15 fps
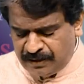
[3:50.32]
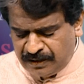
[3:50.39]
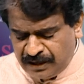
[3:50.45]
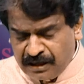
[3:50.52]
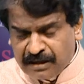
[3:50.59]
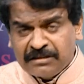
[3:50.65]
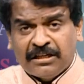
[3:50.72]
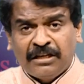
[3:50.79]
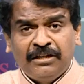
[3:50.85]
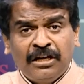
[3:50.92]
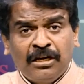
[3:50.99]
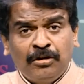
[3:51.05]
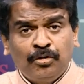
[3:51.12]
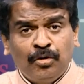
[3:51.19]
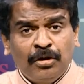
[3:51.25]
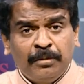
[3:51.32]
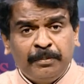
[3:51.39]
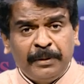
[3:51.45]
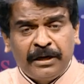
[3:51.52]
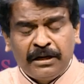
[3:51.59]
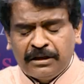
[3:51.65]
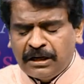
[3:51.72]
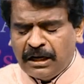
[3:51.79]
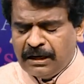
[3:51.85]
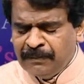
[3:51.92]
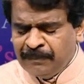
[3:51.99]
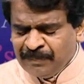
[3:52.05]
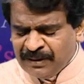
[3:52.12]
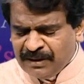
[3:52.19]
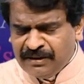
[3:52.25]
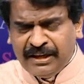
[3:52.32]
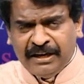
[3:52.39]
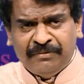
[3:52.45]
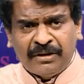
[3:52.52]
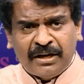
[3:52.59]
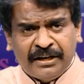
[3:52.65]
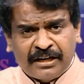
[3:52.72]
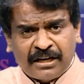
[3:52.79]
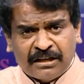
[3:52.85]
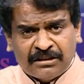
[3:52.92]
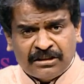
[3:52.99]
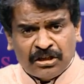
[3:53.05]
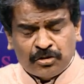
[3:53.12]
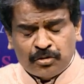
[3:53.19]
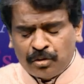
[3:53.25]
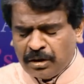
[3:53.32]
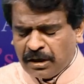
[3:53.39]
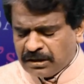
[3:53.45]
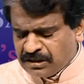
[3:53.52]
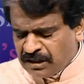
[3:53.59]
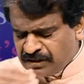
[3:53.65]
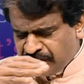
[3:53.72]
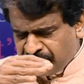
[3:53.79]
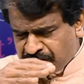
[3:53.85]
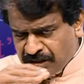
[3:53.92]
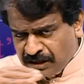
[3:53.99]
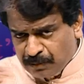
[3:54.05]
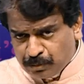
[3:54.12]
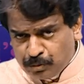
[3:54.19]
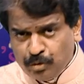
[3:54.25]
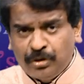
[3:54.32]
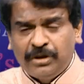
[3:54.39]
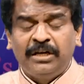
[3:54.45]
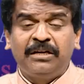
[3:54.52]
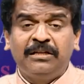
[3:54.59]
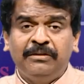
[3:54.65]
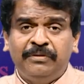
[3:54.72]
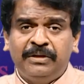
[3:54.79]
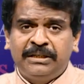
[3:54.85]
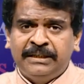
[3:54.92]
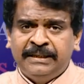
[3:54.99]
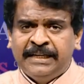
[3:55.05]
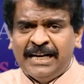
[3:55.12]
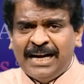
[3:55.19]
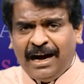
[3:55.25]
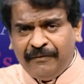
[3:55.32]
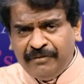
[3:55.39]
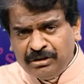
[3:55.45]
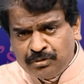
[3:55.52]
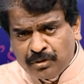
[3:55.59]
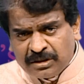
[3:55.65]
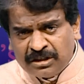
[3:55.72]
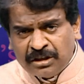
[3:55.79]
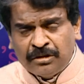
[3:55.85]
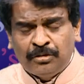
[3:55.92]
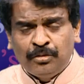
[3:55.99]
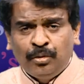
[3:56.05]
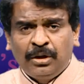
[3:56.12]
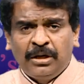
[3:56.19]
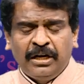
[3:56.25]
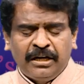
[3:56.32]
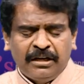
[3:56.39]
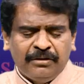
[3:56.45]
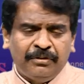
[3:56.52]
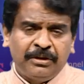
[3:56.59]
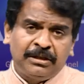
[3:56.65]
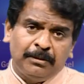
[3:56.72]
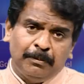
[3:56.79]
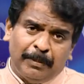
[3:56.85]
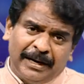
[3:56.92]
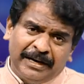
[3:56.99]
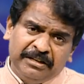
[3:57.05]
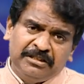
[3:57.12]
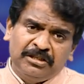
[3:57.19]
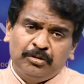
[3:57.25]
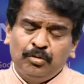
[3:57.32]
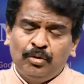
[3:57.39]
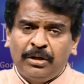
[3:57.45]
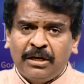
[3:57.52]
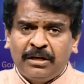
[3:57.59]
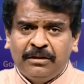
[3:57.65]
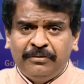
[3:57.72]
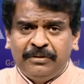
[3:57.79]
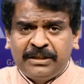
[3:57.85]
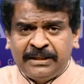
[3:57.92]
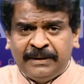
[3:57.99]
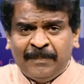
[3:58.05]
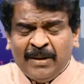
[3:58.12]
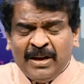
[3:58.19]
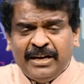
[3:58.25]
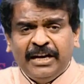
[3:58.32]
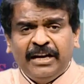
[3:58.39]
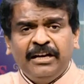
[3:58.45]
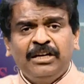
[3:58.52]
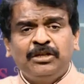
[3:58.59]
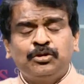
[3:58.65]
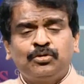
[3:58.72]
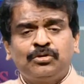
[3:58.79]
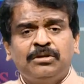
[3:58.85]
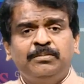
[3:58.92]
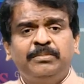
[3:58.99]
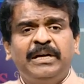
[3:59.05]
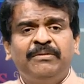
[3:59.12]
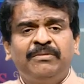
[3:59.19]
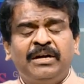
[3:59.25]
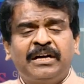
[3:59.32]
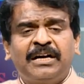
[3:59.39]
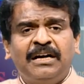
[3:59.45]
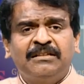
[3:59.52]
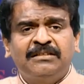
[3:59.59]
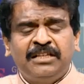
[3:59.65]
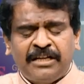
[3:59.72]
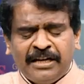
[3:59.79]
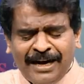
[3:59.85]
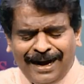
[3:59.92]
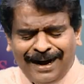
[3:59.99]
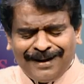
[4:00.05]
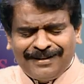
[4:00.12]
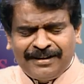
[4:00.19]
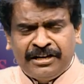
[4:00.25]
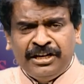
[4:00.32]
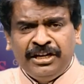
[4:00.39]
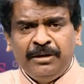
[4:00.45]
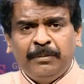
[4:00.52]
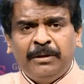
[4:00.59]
நீங்கள் சந்தேகத்தோடு இருப்பீர்கள் என்றால் தேவனாய் கத்தர் சொல்கிற சந்தேகத்தெல்லாம் தூக்கி எறிந்துவிட்டு அவிசுவாசத்தை தூக்கி எறிந்துவிட்டு பயத்தை தூக்கி எறிந்துவிட்டு என்னை சுற்றிலும் தேவனாய் கர்த்தர் அக்கினி